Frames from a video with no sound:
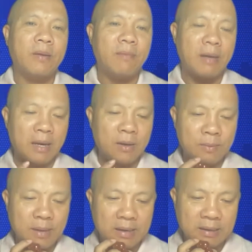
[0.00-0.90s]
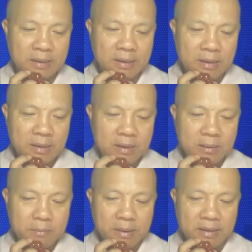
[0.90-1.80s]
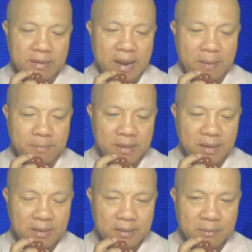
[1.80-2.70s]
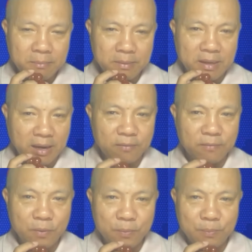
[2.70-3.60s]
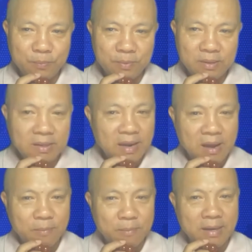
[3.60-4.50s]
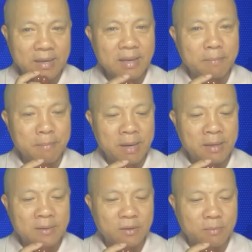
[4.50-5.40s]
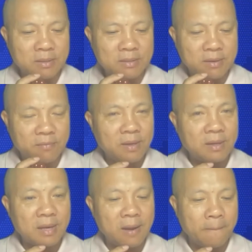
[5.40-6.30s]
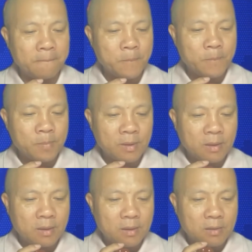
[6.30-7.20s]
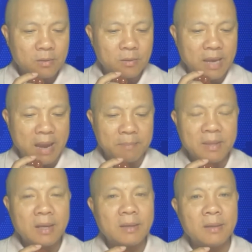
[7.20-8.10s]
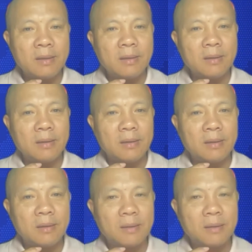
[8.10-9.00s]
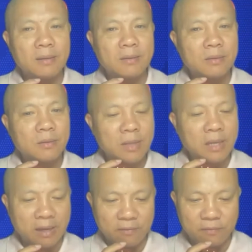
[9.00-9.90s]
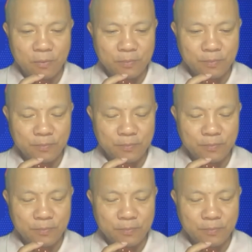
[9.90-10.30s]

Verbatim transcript: Và ngay lúc này bạn cảm thấy mình hạnh phúc như thế nào? Bạn hãy comment rồi mình sẽ viết nhé. Tôi cảm thấy tôi thật hạnh phúc.